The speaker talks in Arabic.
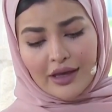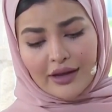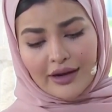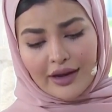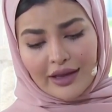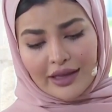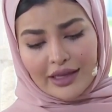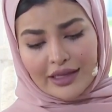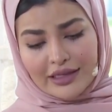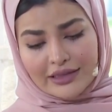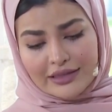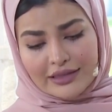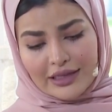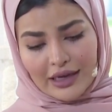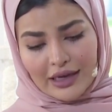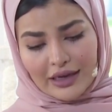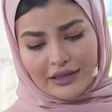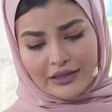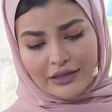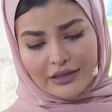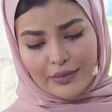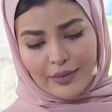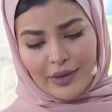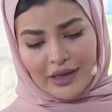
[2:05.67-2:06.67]
رئيس
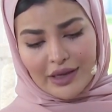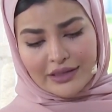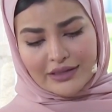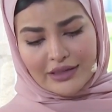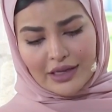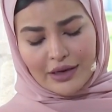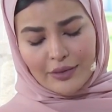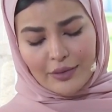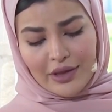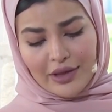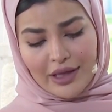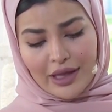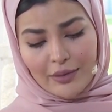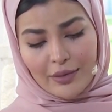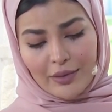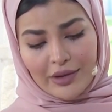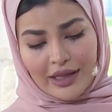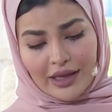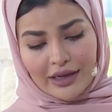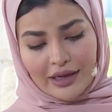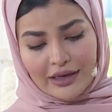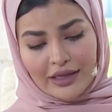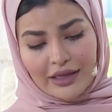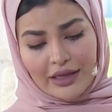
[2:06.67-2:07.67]
قسم التربية
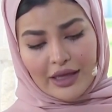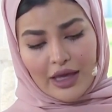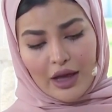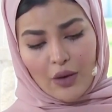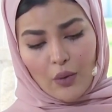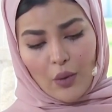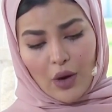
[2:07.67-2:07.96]
البدنية